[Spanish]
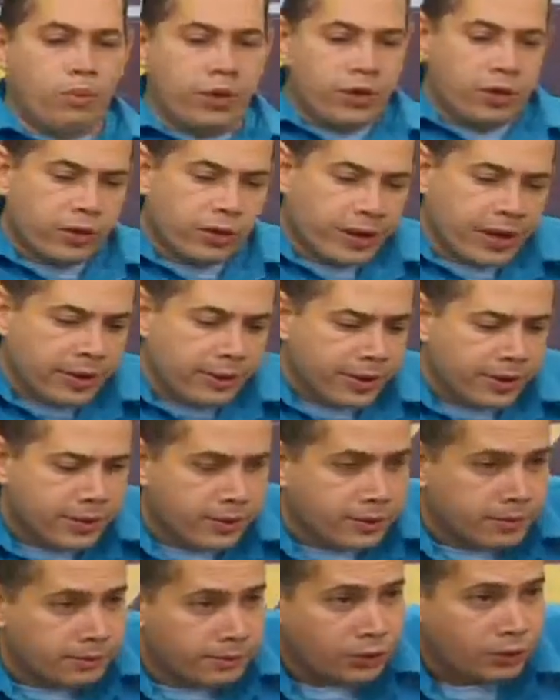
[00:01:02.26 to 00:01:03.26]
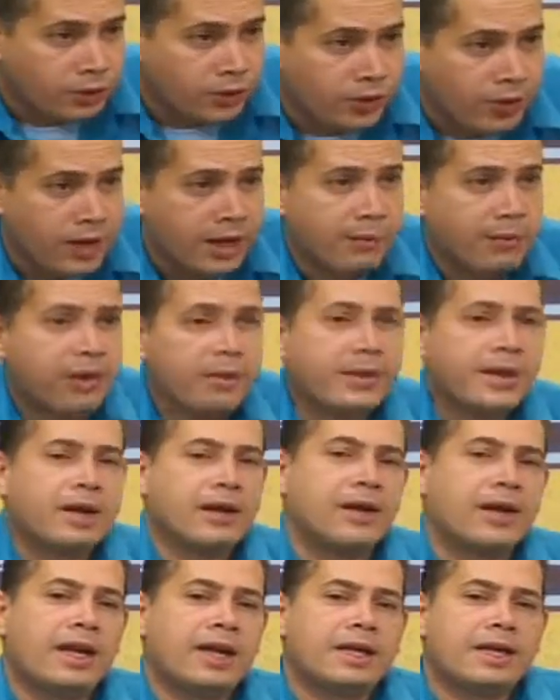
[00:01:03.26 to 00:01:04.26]
Buenos días. Bueno, nosotros queremos
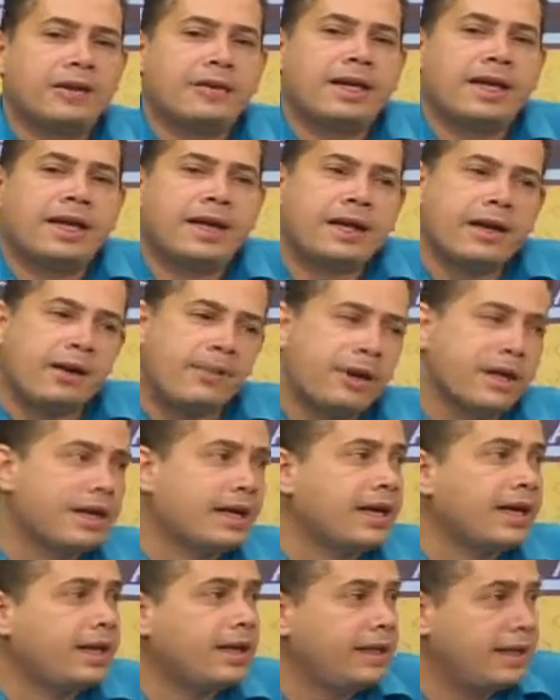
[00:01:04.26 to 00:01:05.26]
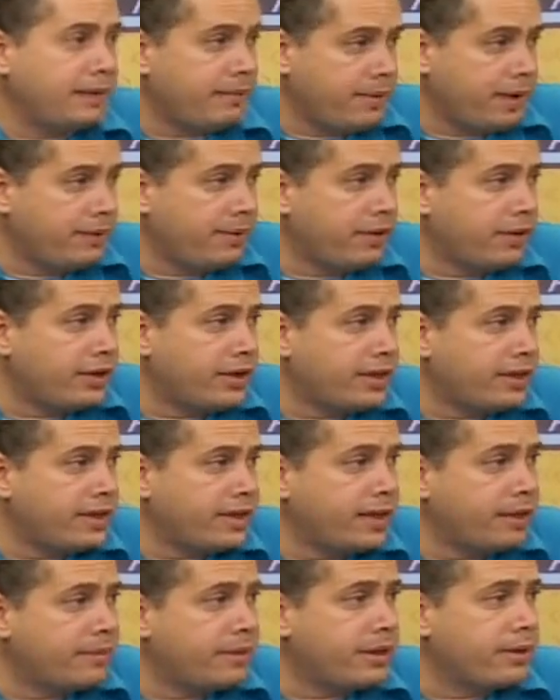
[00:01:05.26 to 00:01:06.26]
invitarlo a la actividad que vamos a tener el día primero de
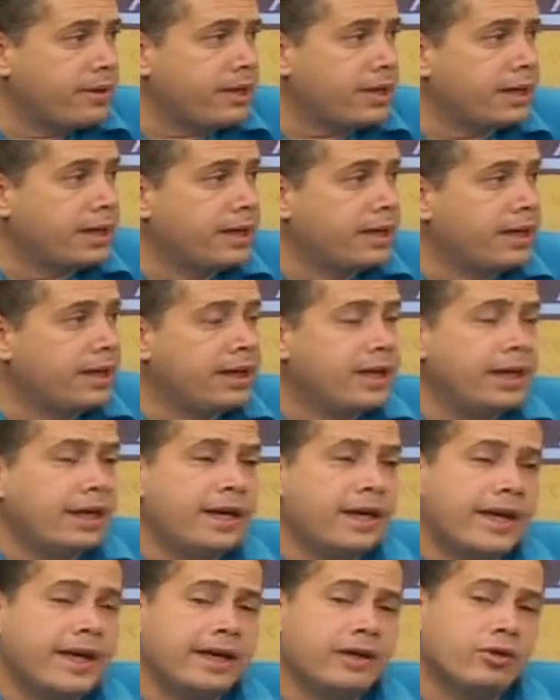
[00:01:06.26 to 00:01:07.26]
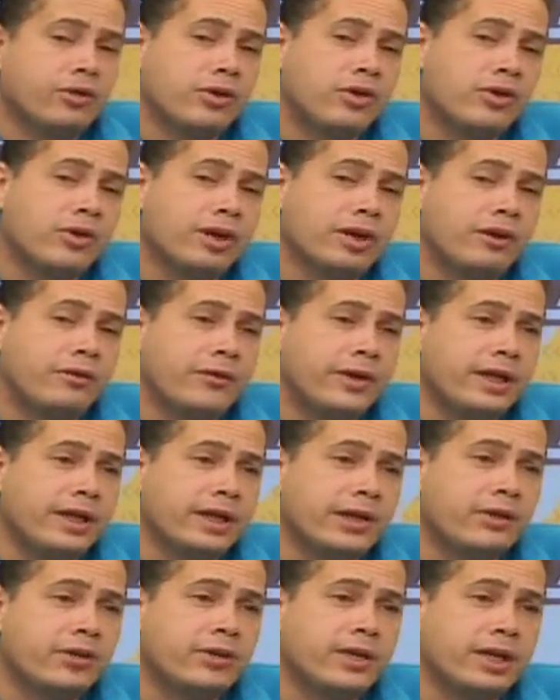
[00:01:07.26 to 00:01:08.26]
diciembre, ¿verdad? Esto es con el fin
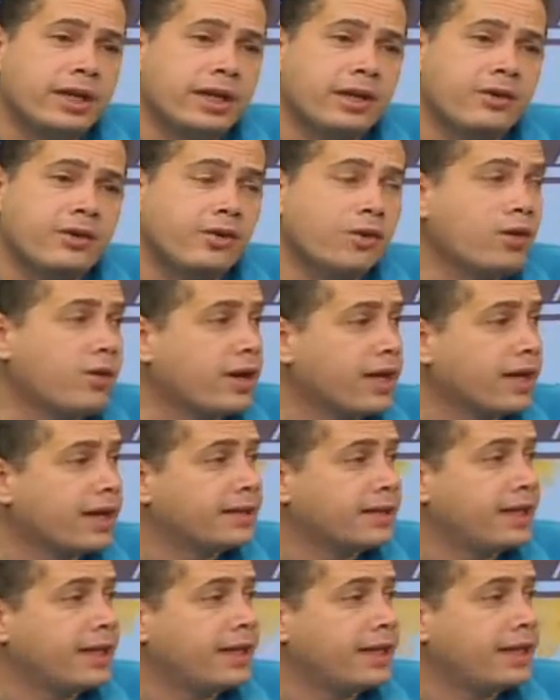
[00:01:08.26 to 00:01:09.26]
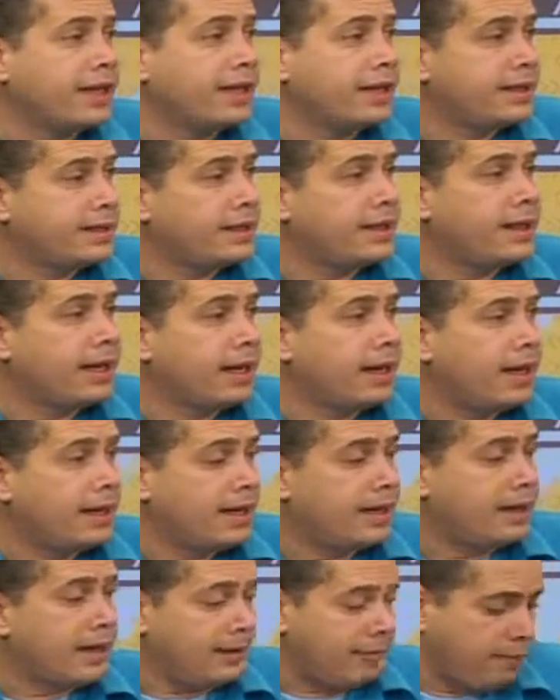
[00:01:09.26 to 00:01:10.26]
de que ustedes conozcan a Saína, es decir,
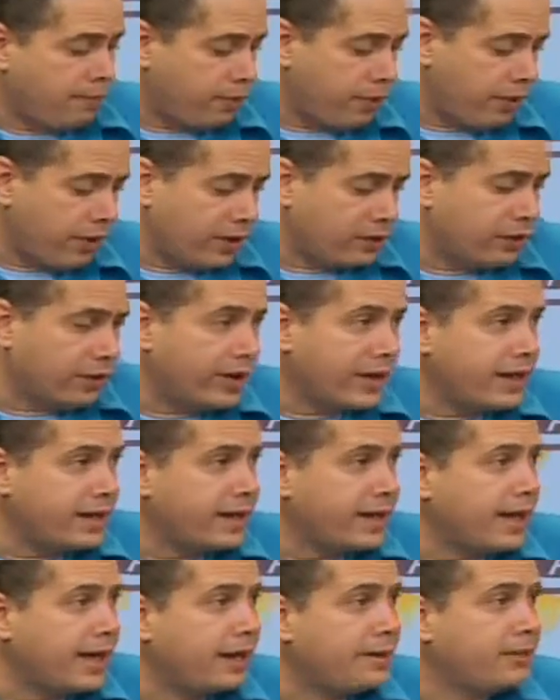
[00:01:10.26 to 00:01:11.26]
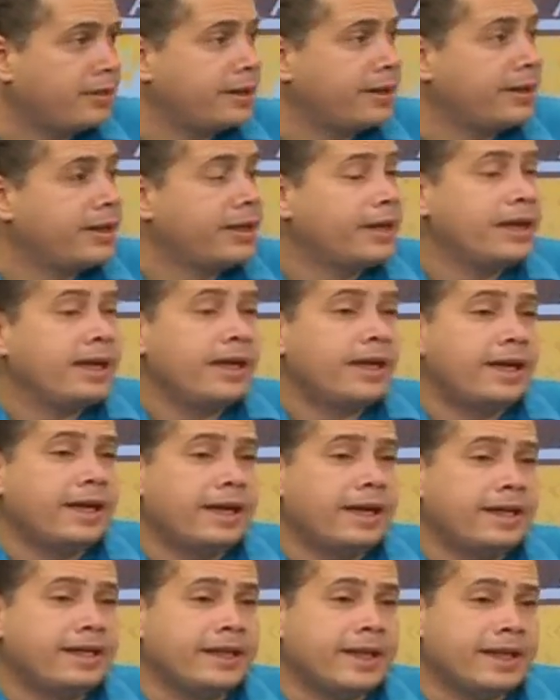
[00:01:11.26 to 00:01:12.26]
la, población en general.
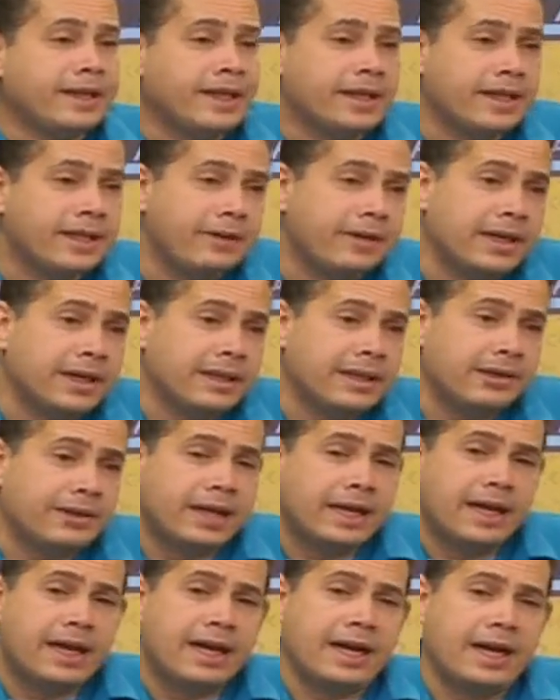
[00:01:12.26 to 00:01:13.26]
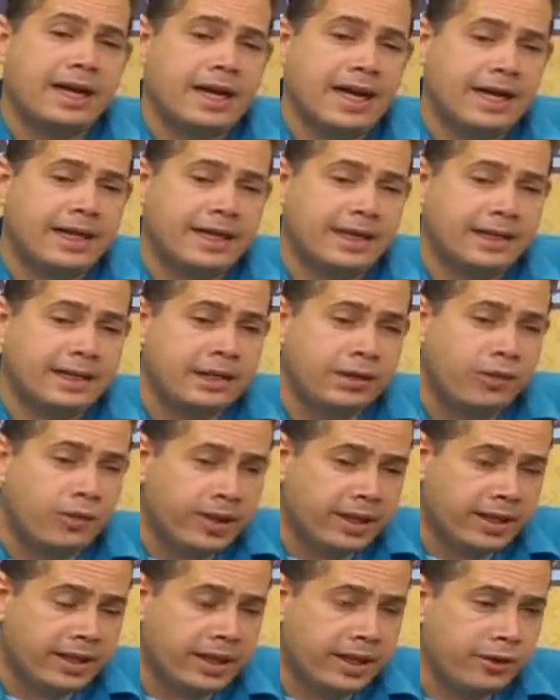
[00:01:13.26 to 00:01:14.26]
Pues. Este, esta actividad se va a dar en la calle
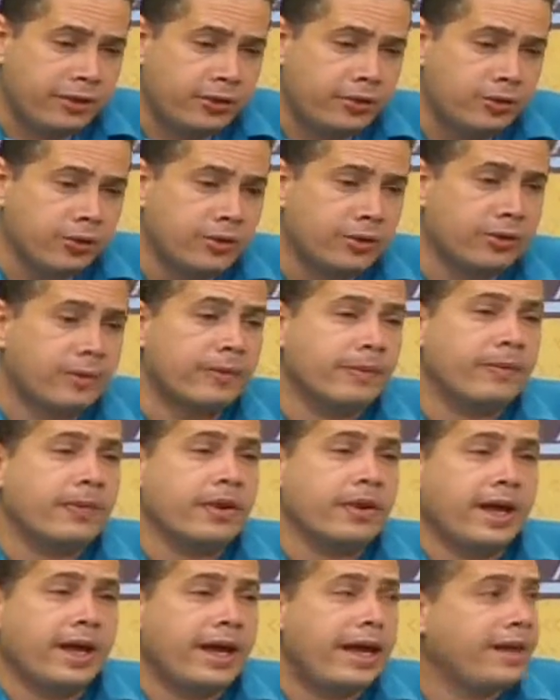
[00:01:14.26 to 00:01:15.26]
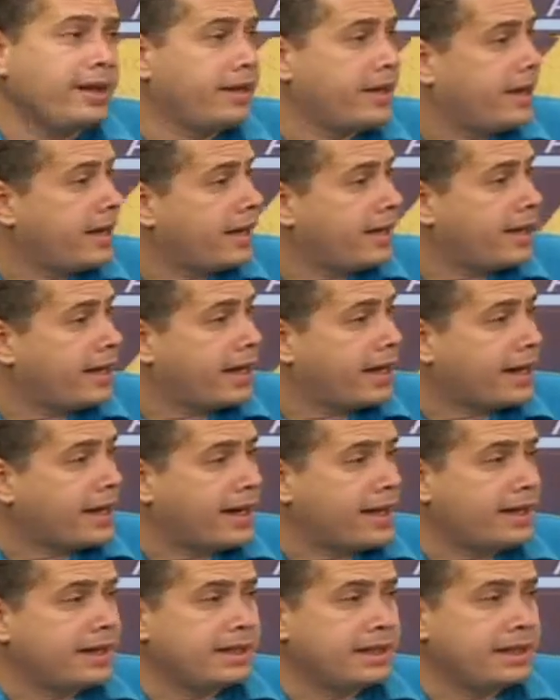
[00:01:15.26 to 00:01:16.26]
51, entre
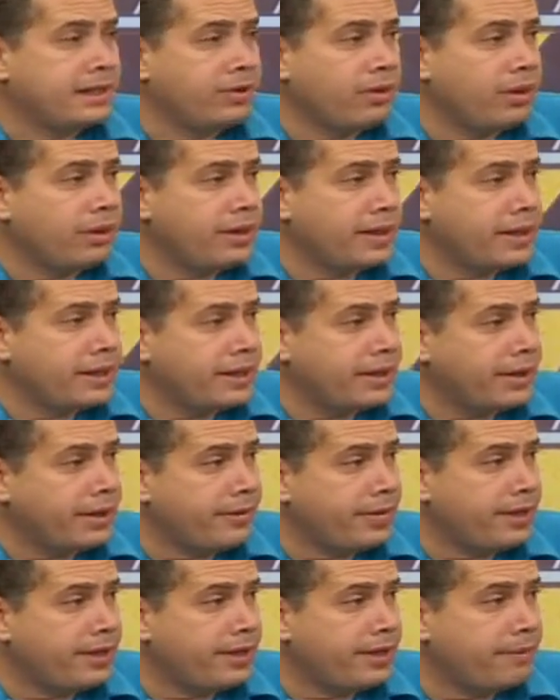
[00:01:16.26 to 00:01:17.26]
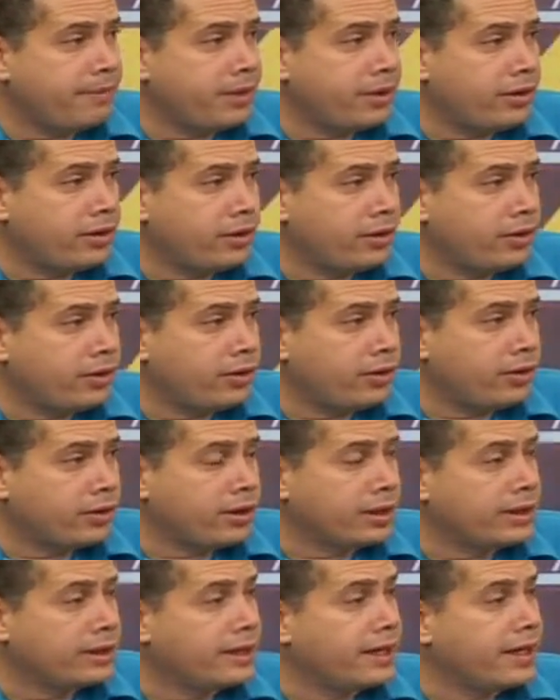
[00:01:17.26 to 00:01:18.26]
Carrera 19 y Avenida Pedro León
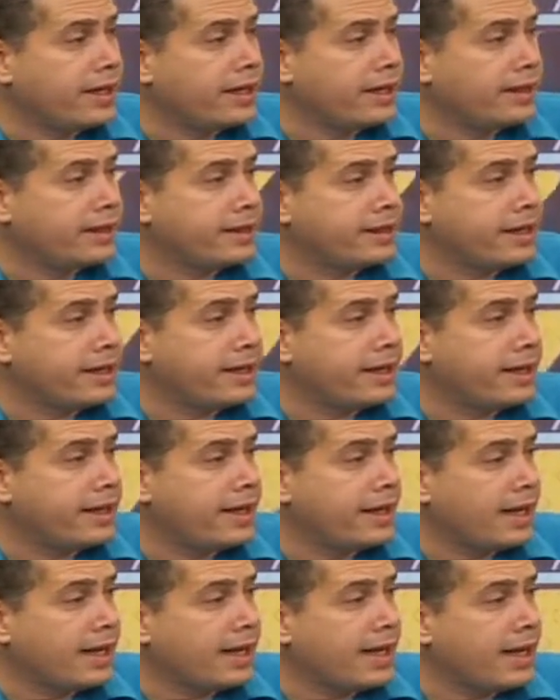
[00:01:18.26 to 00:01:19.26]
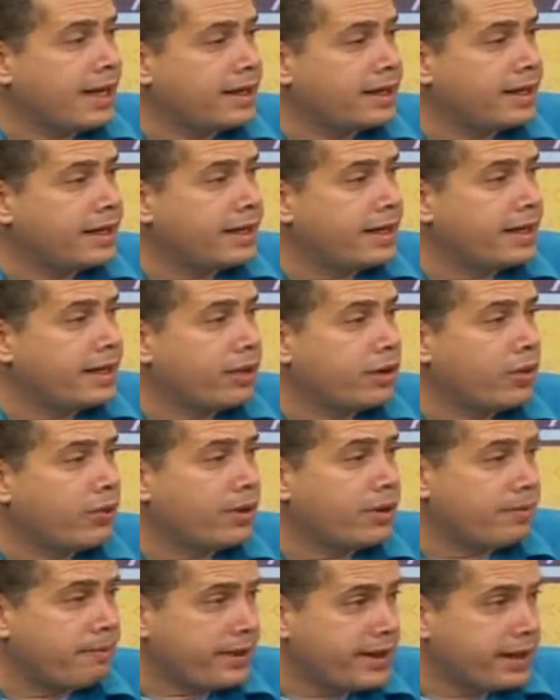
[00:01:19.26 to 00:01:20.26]
Torres, este, en la calle
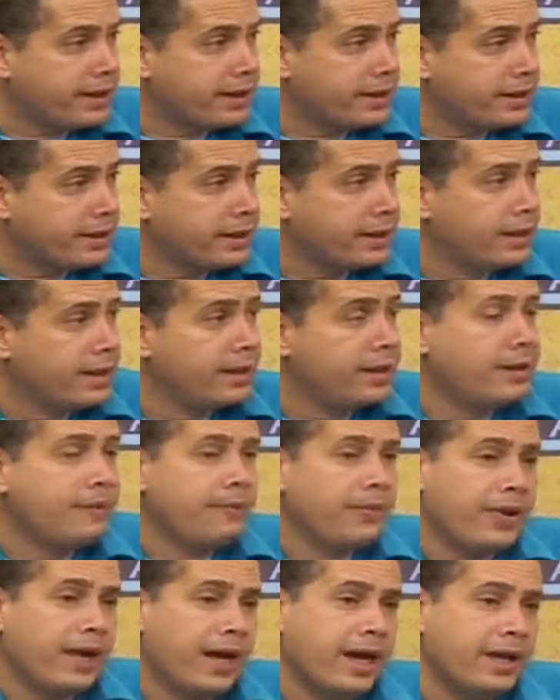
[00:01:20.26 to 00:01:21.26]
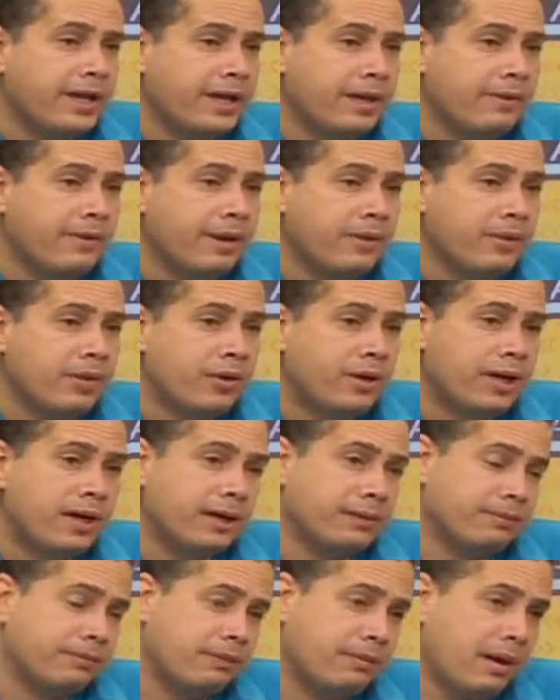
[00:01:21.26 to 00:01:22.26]
Robert Pérez. Allí vamos
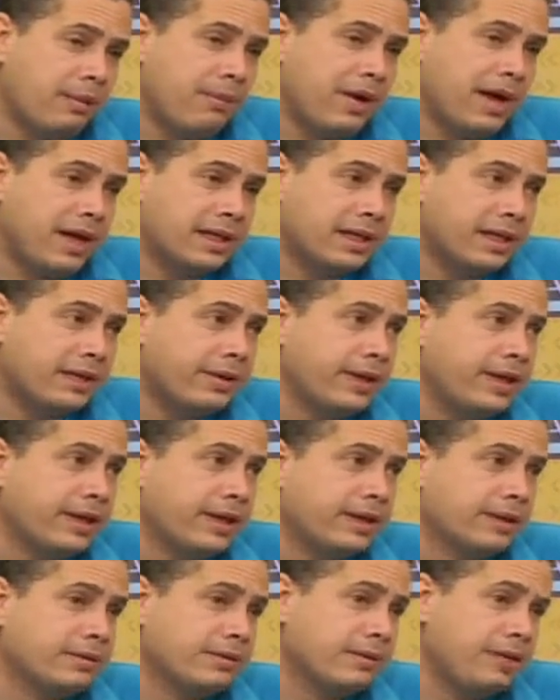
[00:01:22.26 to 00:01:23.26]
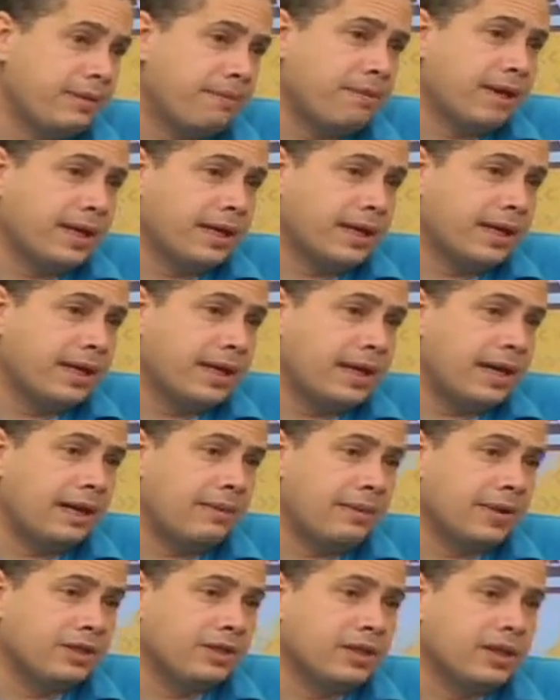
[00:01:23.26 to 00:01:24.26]
a, vamos a recibir de parte de
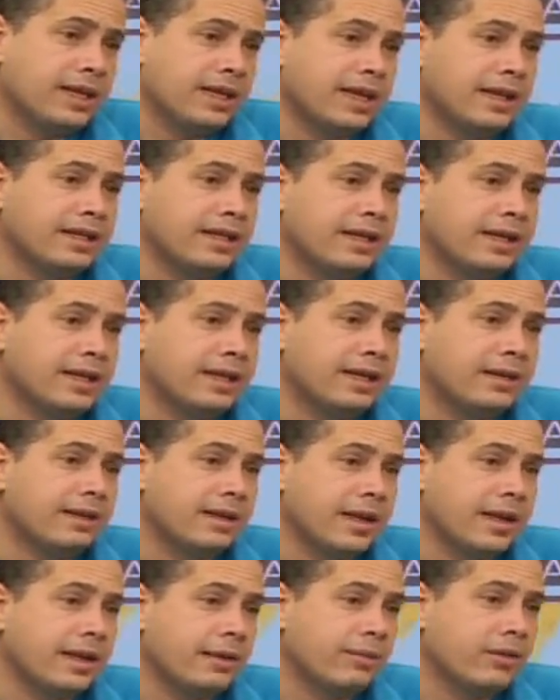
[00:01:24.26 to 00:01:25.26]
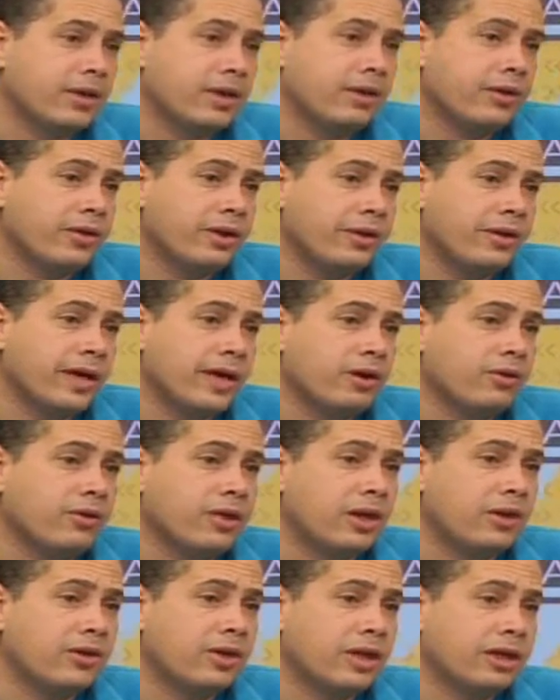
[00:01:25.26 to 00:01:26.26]
las personas que asistan, queremos que nos lleven
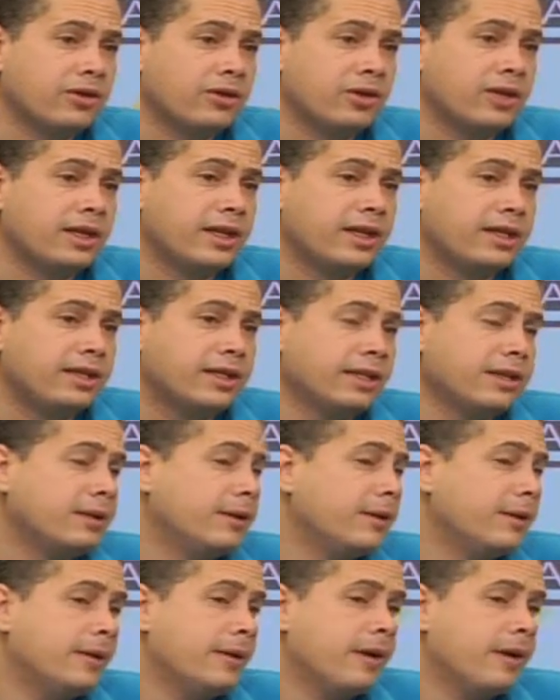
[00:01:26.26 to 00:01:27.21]
algunas donaciones, es decir,